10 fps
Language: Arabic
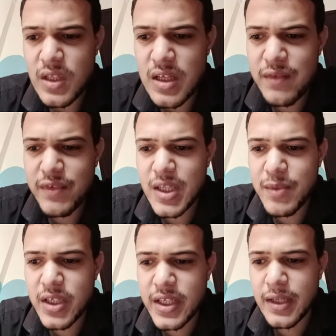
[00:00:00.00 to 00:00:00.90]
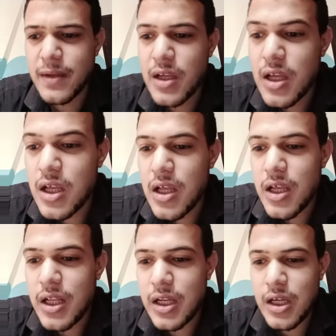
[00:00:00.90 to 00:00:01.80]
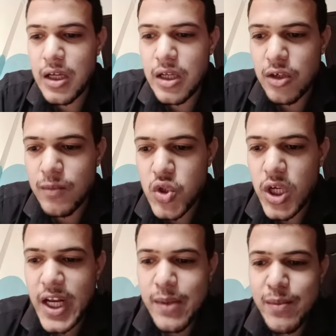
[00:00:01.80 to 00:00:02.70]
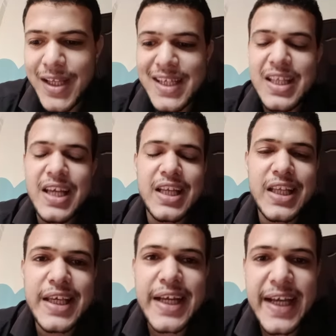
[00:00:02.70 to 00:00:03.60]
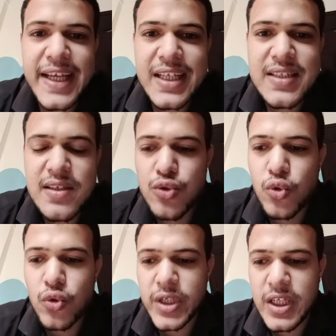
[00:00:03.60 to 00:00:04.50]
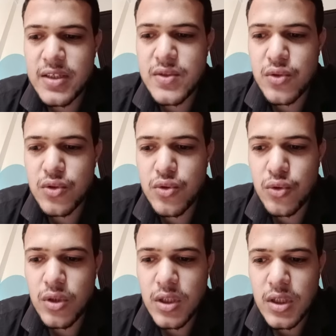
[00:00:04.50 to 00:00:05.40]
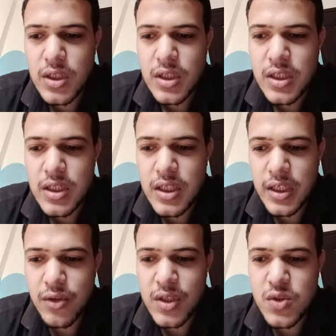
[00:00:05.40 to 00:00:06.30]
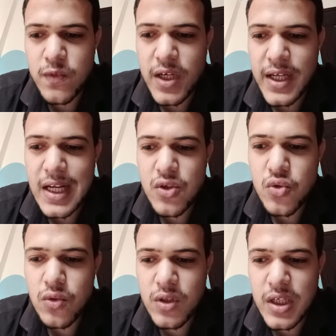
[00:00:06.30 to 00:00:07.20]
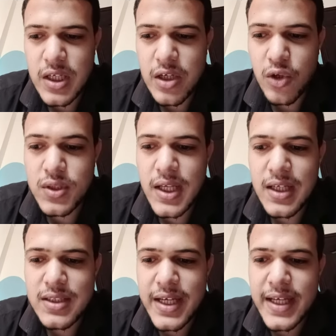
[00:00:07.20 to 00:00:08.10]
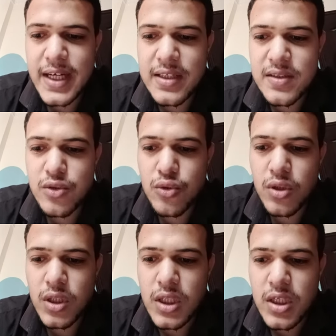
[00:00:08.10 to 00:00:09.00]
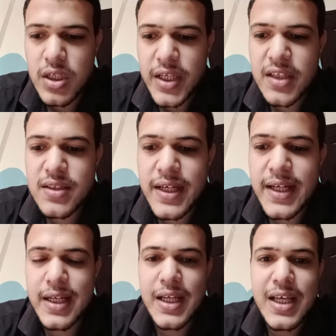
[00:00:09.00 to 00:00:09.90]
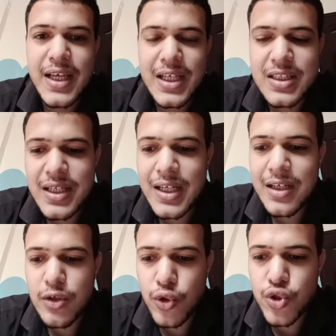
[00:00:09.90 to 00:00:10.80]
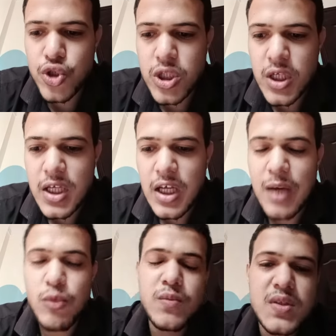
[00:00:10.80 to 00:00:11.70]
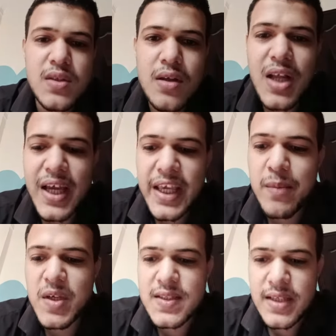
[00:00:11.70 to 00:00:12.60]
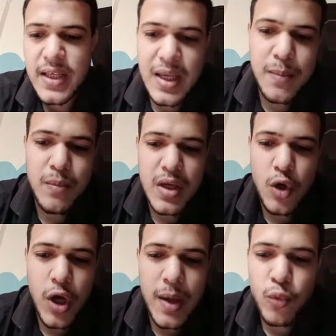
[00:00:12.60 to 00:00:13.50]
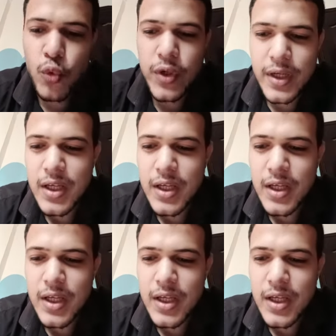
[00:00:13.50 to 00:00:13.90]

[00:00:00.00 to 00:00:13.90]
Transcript: الفيتامين كي اللهم صل على النبي بعد كده الجراني سترون عيلة سترون آه، احنا قلنا الزفران جالاكسو آه، اوندا ده جراني سترون كتريل كتريل روش امون بتصنع ايمكس ام امون